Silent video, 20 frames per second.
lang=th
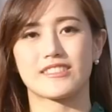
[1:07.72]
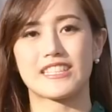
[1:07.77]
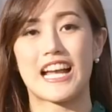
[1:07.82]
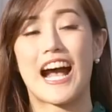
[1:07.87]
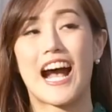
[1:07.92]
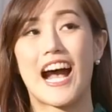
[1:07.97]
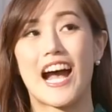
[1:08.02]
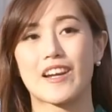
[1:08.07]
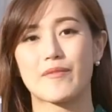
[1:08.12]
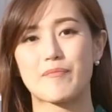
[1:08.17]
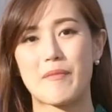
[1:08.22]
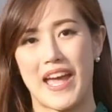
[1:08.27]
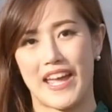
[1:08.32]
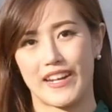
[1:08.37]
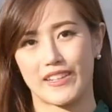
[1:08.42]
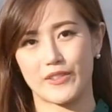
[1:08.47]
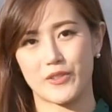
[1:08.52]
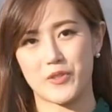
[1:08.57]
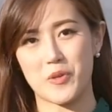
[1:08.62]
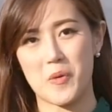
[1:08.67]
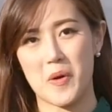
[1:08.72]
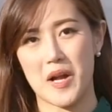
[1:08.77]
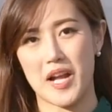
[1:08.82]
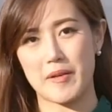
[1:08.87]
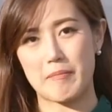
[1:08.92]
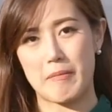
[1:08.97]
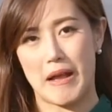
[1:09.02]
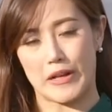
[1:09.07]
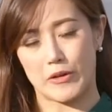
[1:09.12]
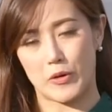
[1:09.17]
ชาร์จแบตด้วย
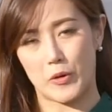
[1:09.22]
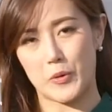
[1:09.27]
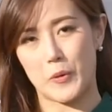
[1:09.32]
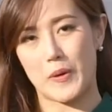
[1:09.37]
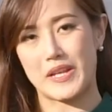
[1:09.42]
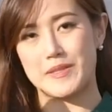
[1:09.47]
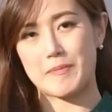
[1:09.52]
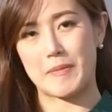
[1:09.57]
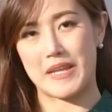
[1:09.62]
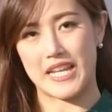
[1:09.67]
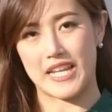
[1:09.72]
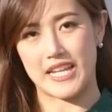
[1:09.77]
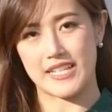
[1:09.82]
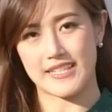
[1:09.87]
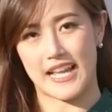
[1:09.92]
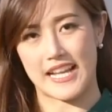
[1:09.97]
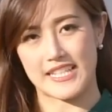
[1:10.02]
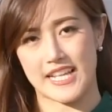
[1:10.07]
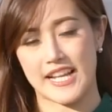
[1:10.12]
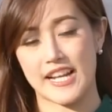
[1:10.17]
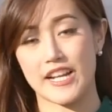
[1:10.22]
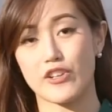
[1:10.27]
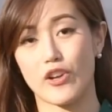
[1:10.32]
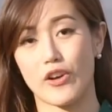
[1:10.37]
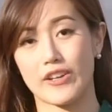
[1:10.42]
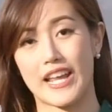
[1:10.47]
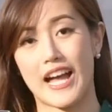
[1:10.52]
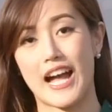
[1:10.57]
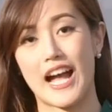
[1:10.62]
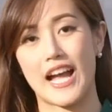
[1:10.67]
micro USB สายชาร์จ
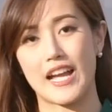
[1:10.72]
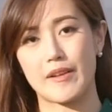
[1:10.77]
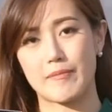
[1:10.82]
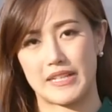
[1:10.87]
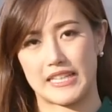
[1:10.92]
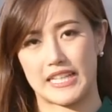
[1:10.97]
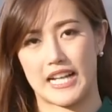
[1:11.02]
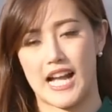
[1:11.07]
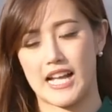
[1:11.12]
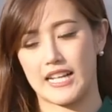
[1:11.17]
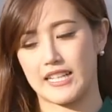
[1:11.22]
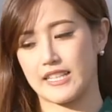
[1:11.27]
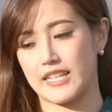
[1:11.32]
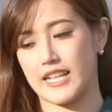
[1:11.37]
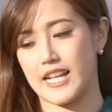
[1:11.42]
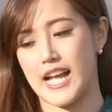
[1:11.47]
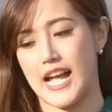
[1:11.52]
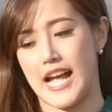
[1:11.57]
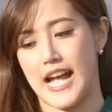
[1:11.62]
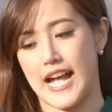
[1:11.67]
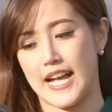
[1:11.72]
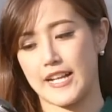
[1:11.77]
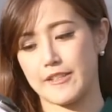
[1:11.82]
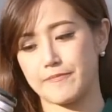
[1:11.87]
Android ได้เหมือนกันนะคะ